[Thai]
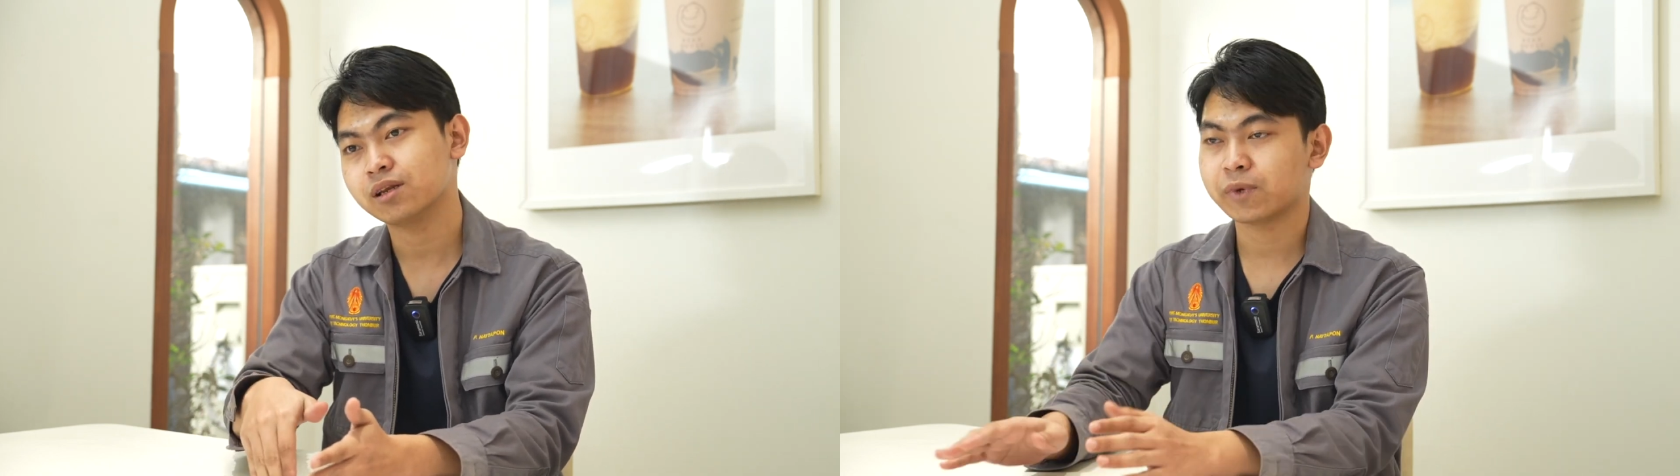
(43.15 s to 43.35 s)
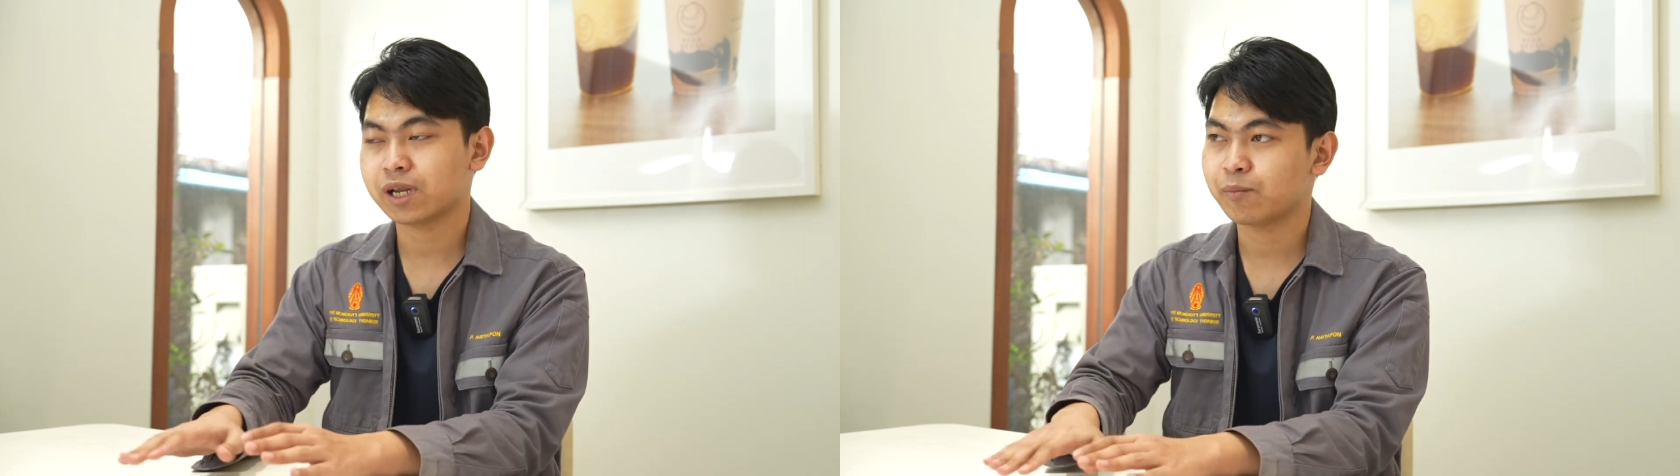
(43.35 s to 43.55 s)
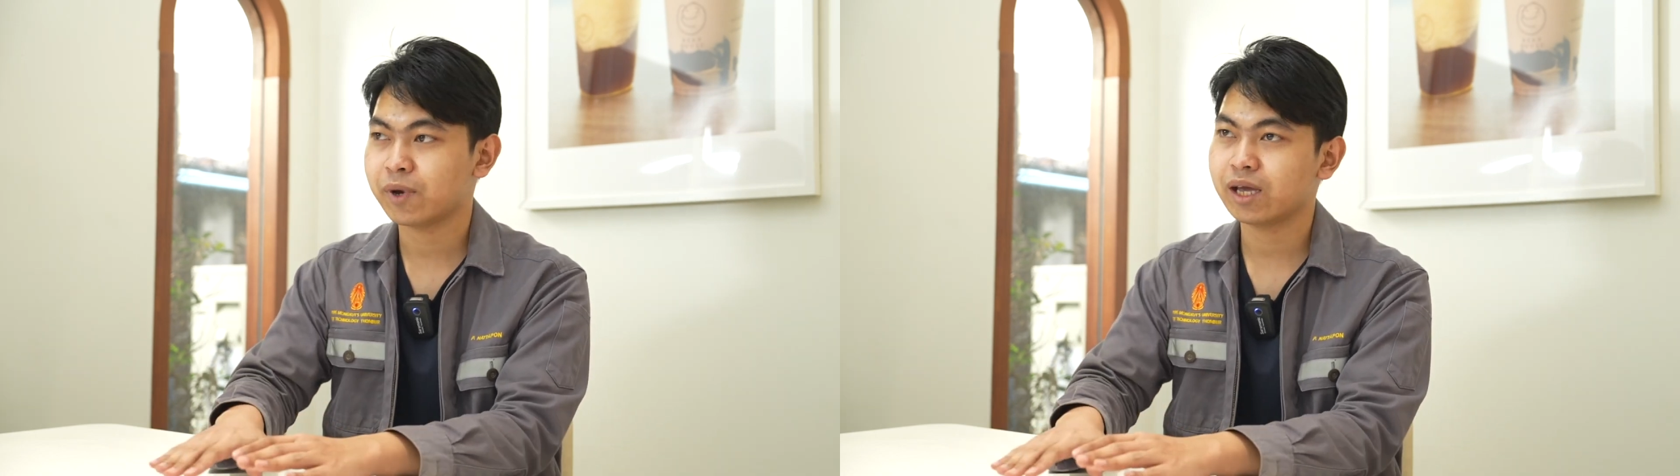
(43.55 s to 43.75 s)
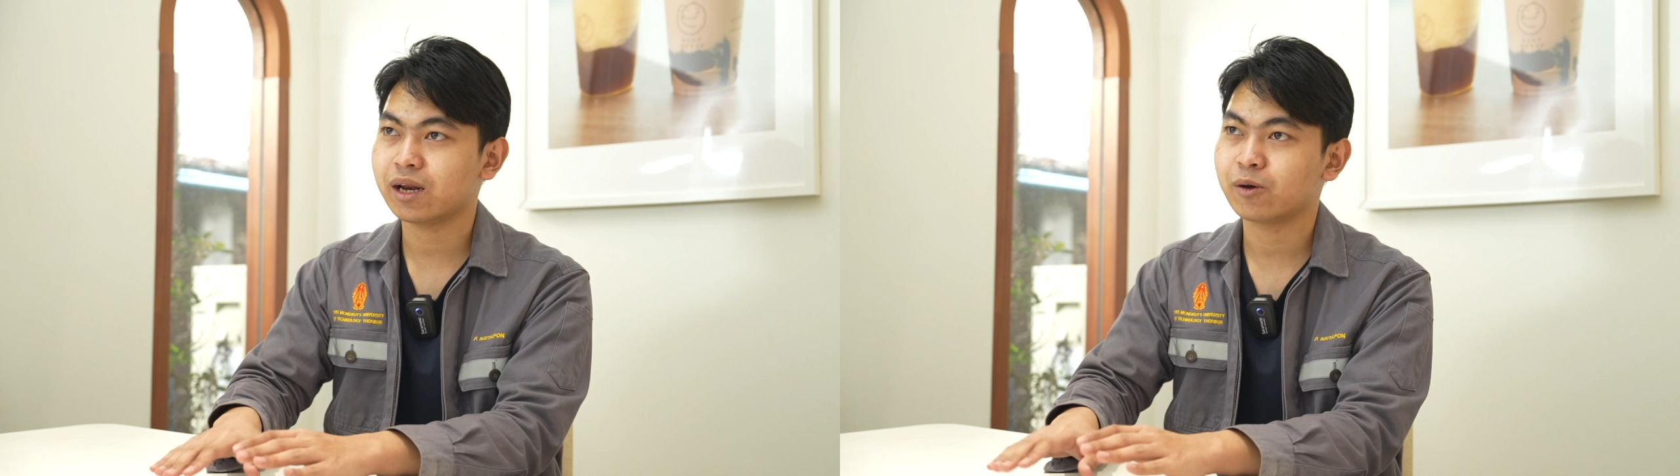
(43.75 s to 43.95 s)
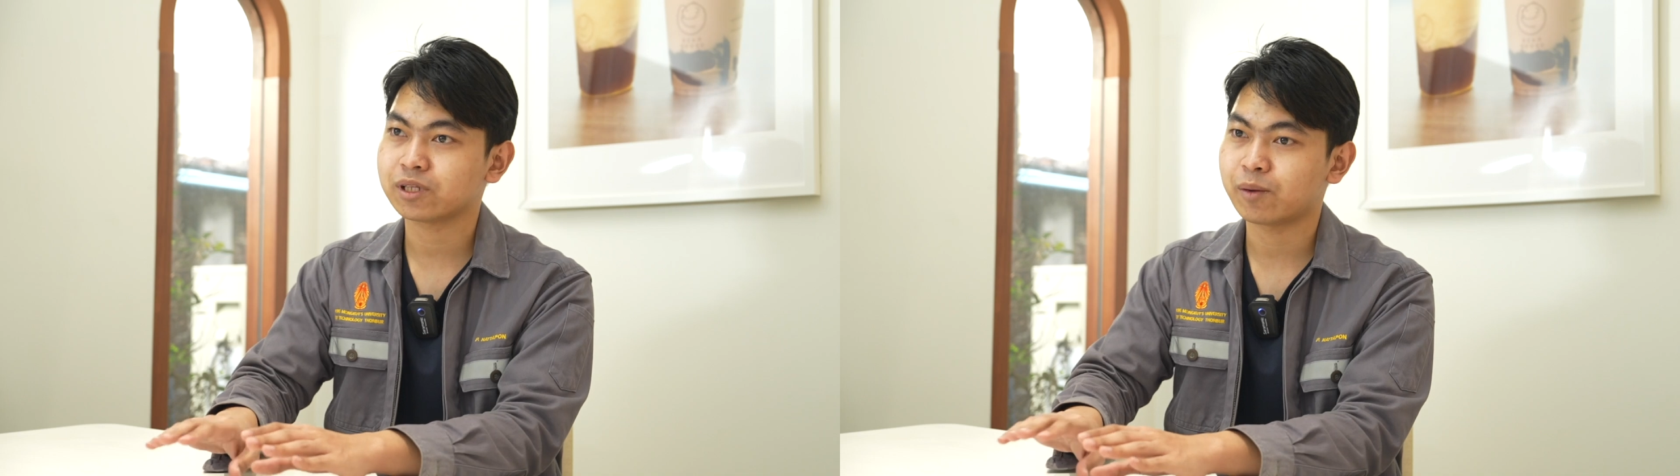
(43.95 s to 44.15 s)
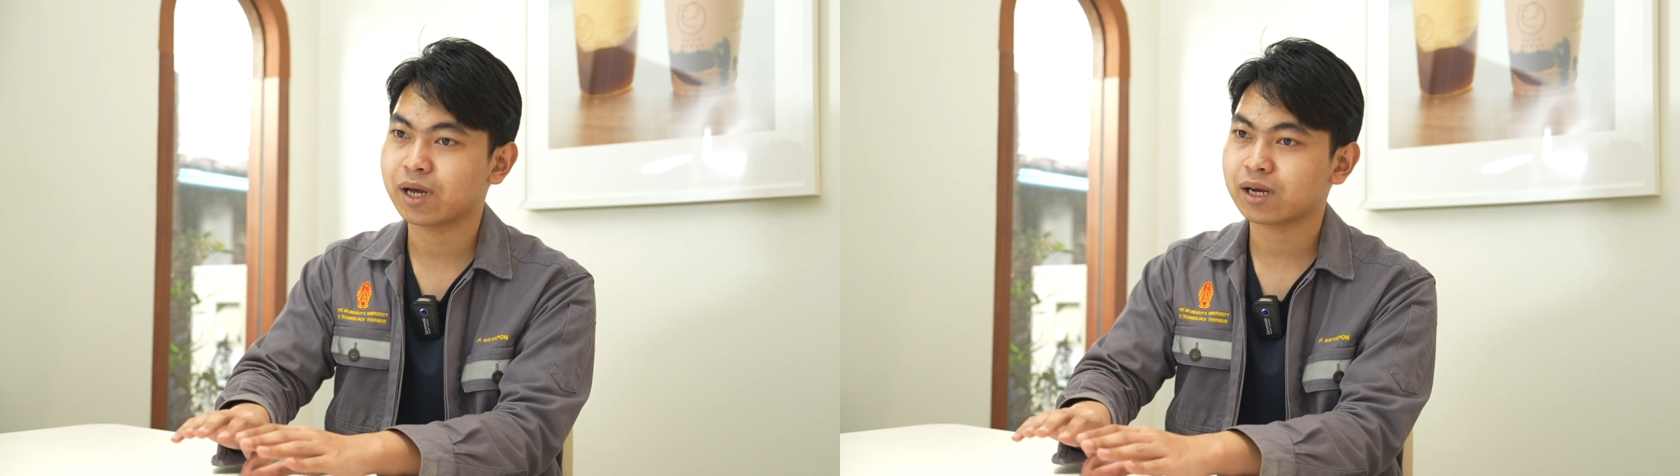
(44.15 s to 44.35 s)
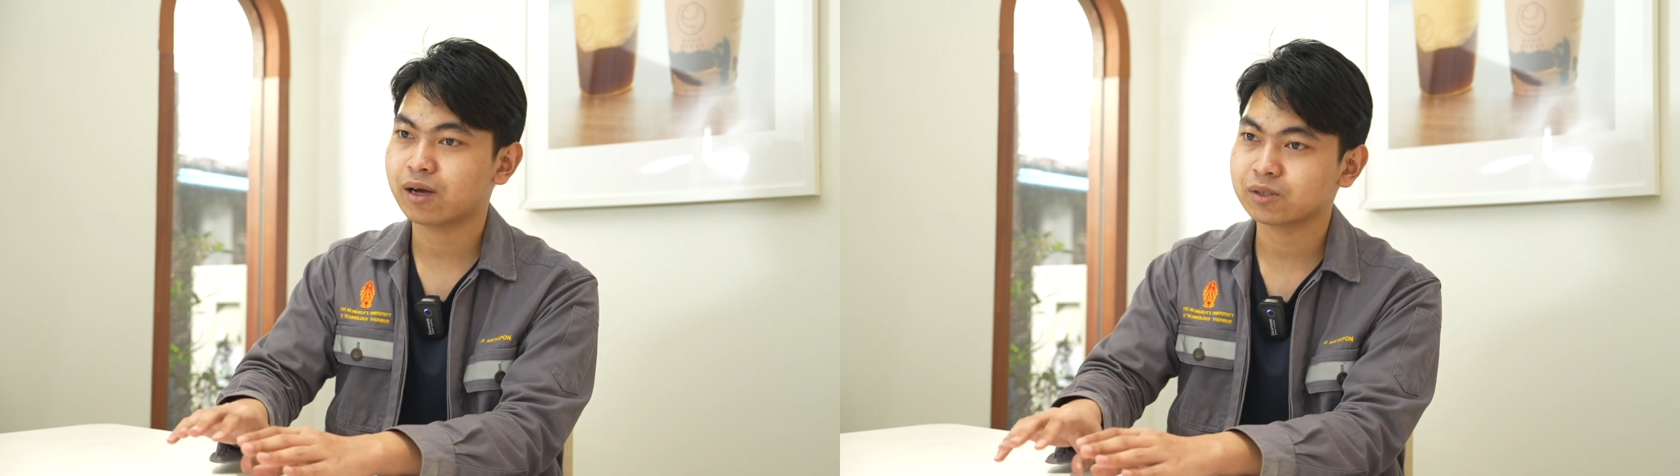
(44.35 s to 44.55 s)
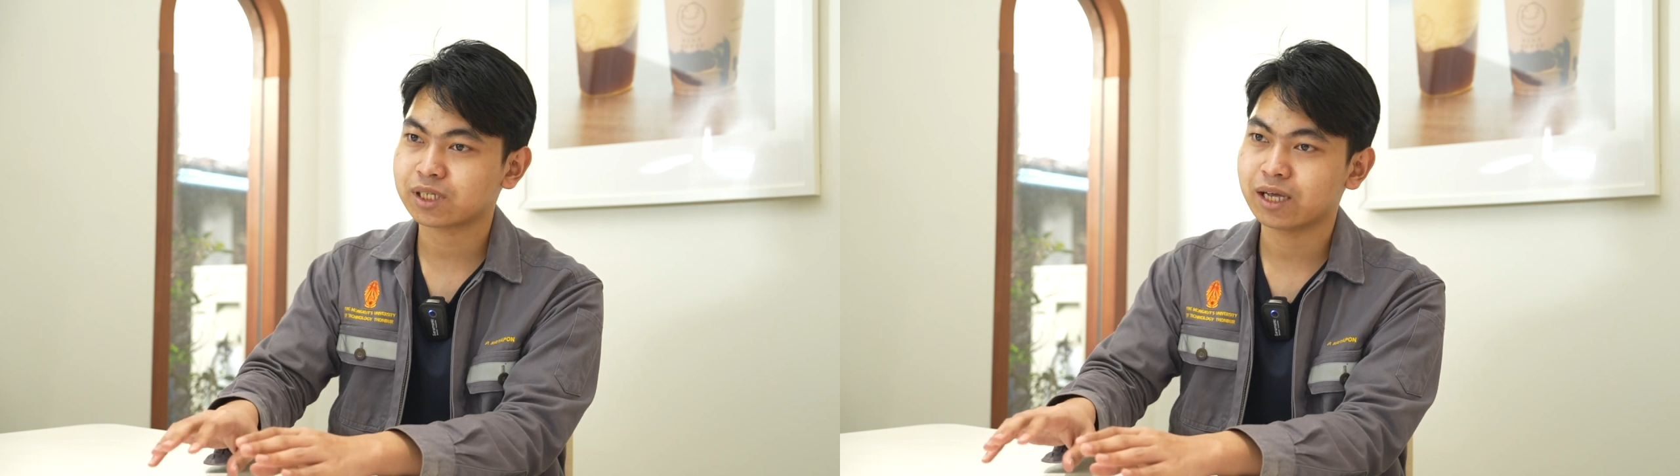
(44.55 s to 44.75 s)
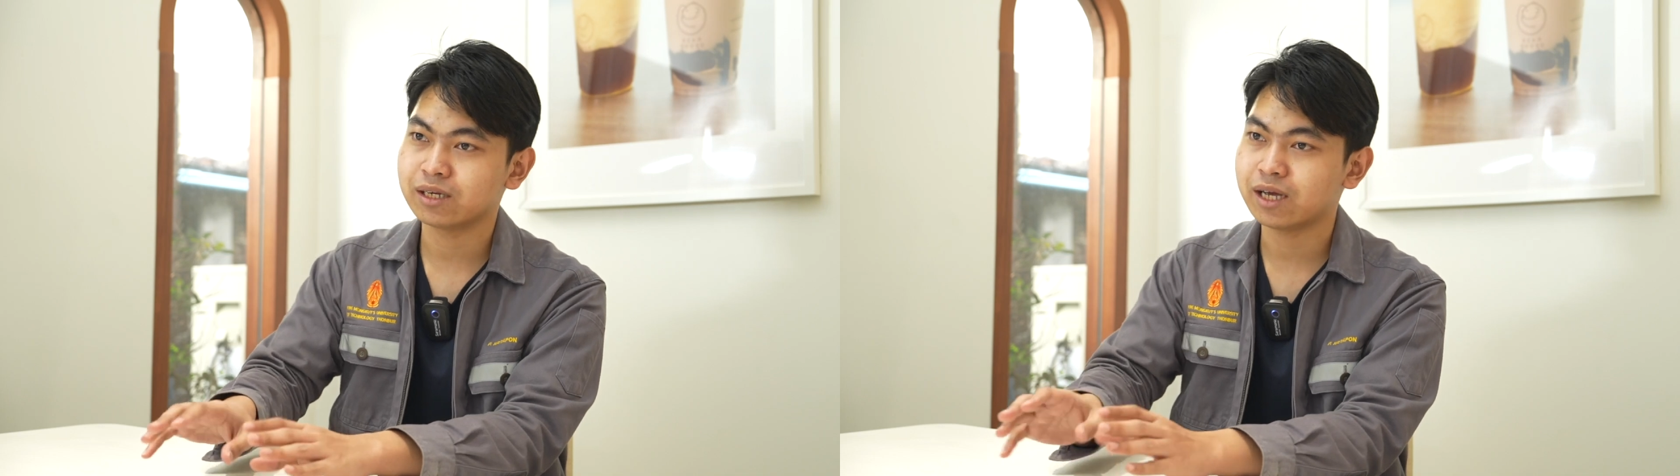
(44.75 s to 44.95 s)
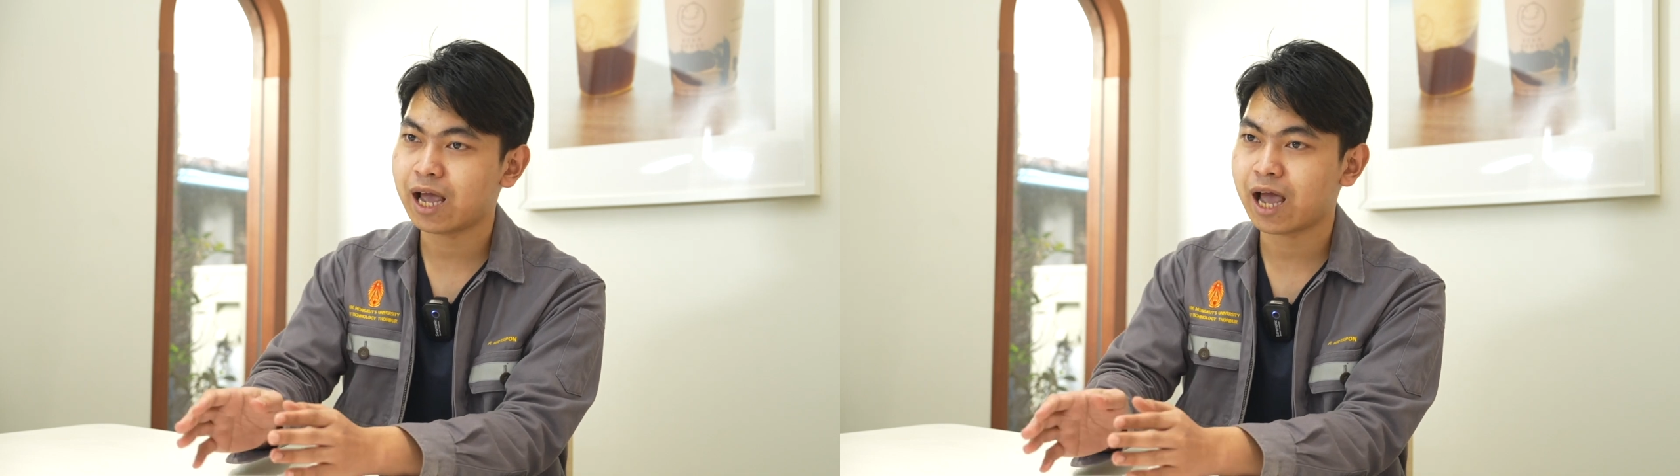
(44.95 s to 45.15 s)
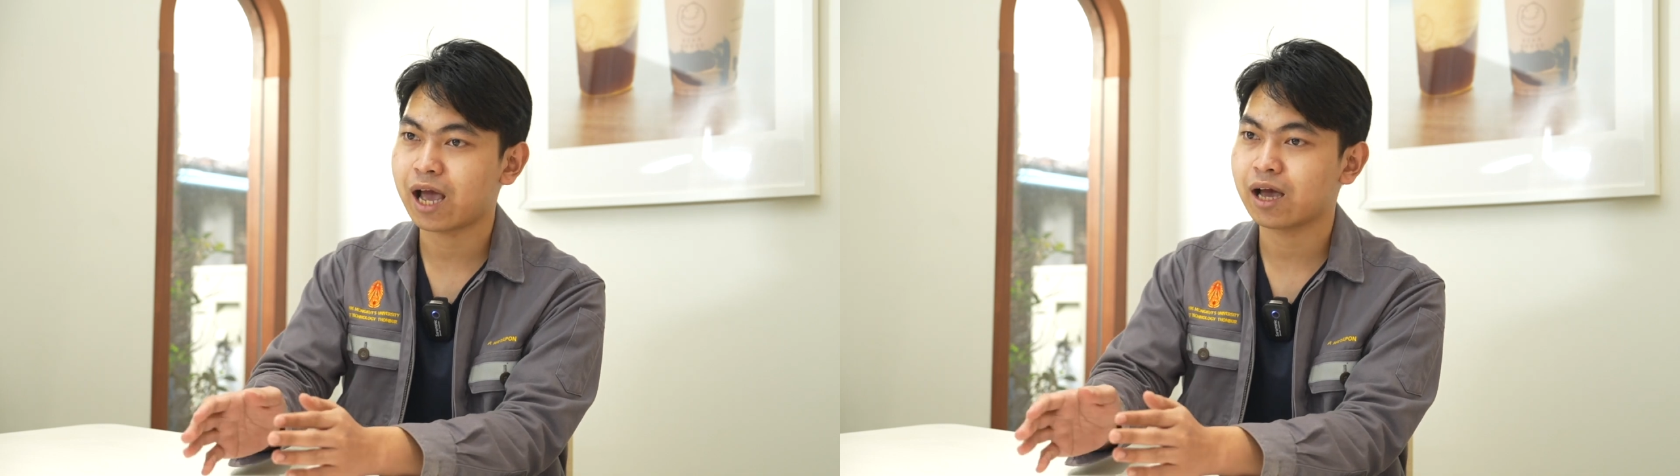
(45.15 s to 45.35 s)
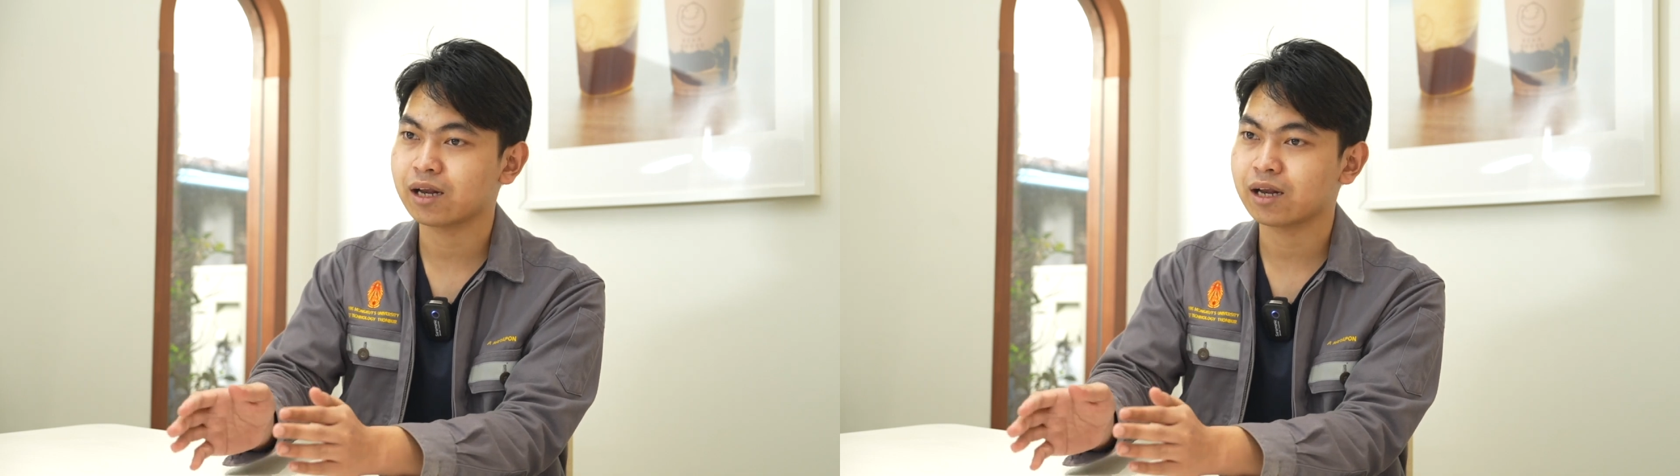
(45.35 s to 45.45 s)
มันทำให้เราสามารถเข้าใจเนื้อหา